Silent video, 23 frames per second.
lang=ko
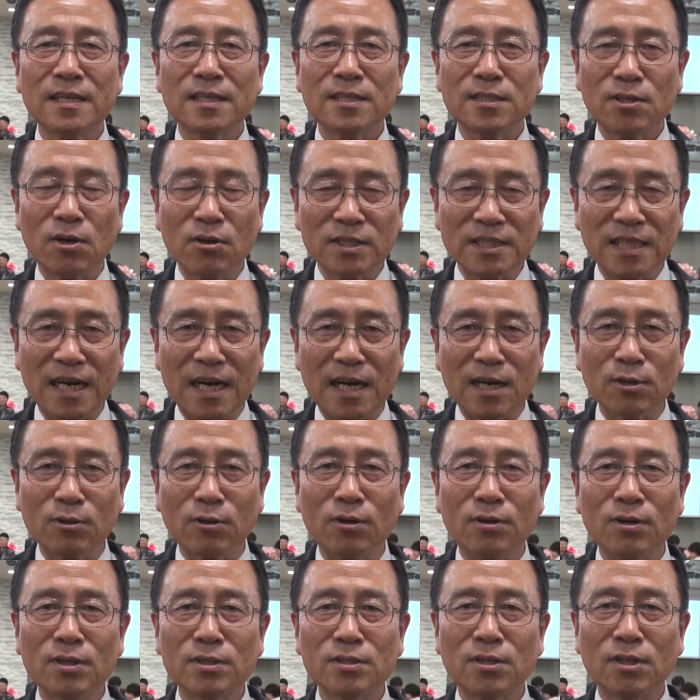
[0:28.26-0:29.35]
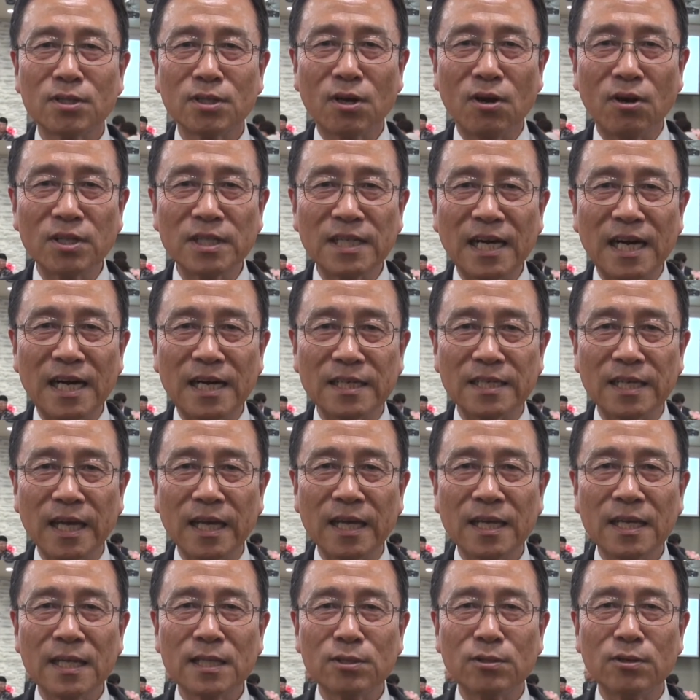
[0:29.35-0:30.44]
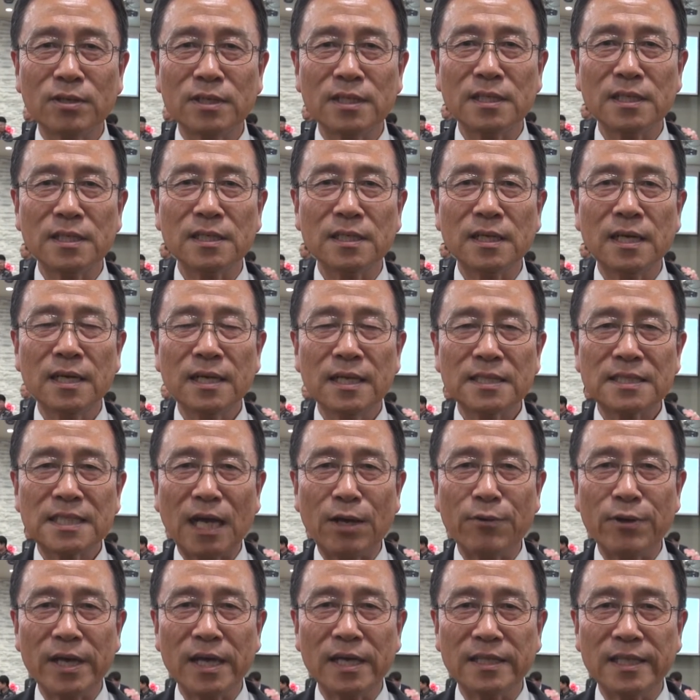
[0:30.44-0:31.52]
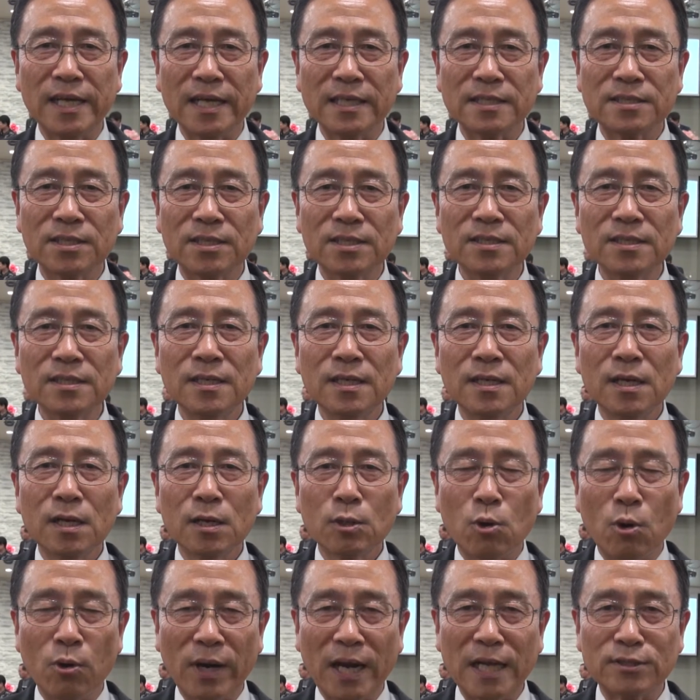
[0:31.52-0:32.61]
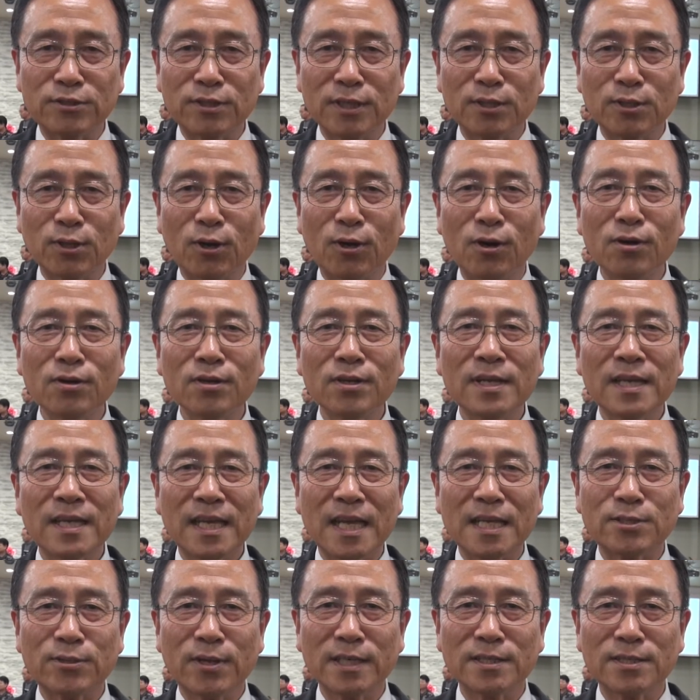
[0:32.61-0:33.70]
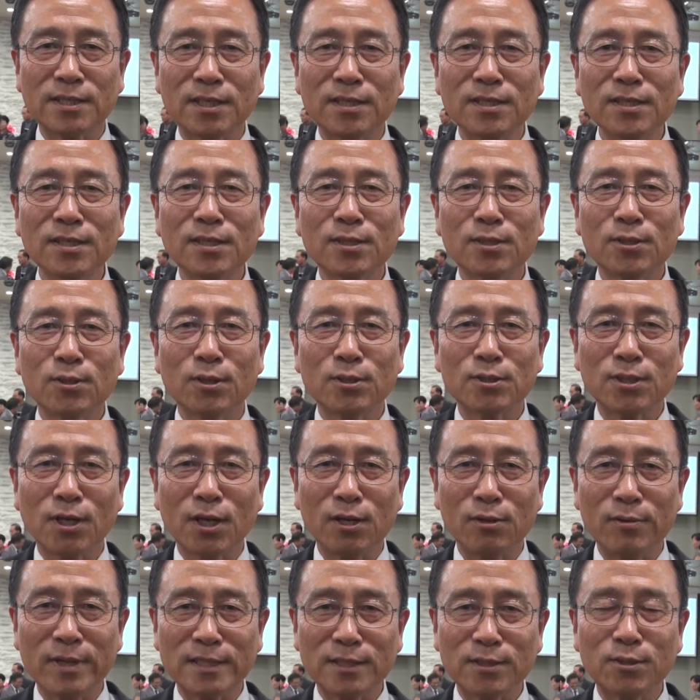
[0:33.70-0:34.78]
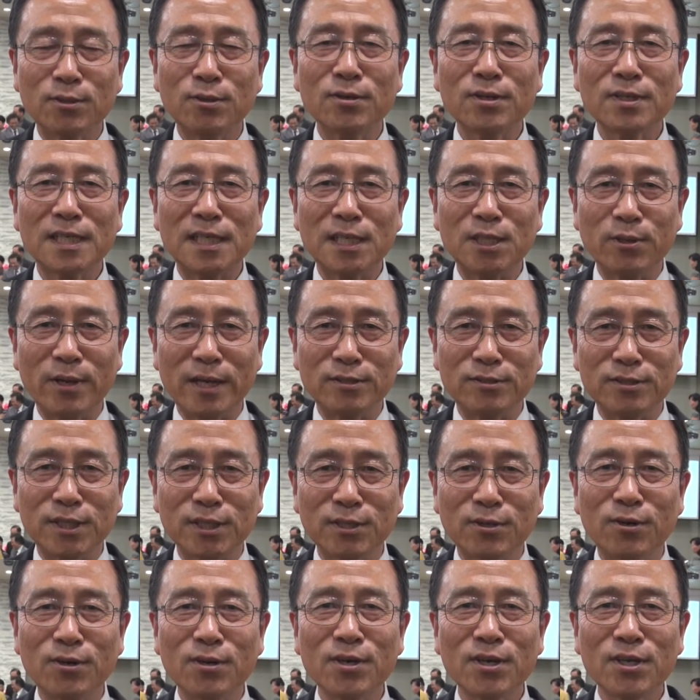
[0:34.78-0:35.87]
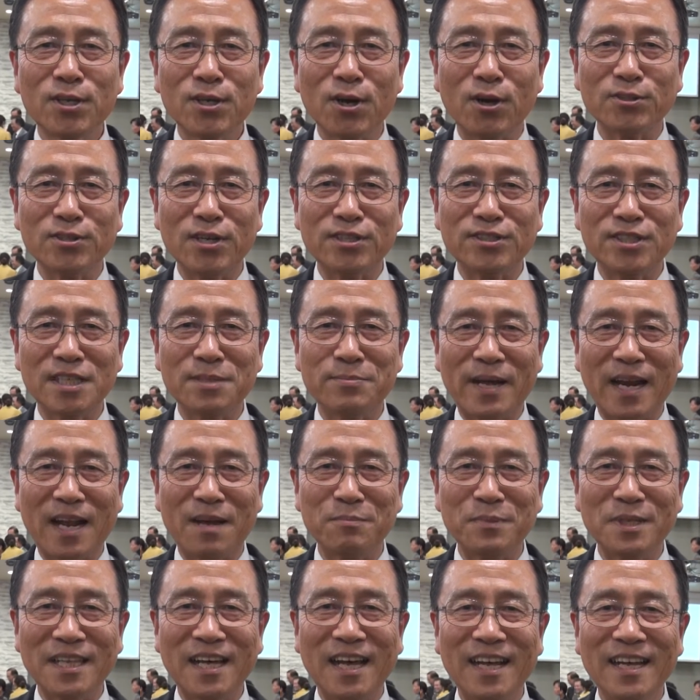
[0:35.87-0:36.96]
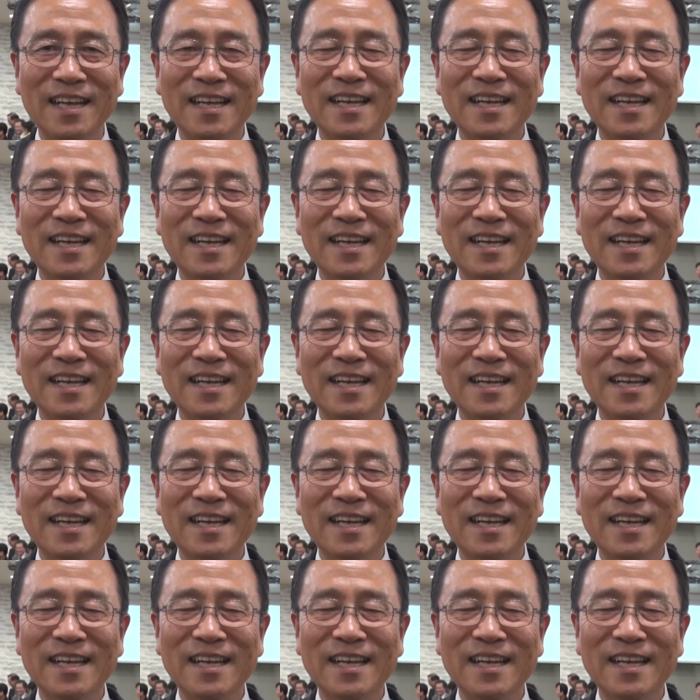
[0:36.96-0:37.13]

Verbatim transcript: 성장하고 또 건강하게 또이 사회에 대해서 공헌할 수 있도록 계속해서 또 저희를 위해서도 기도해 주시고 격려해 주시기 바랍니다.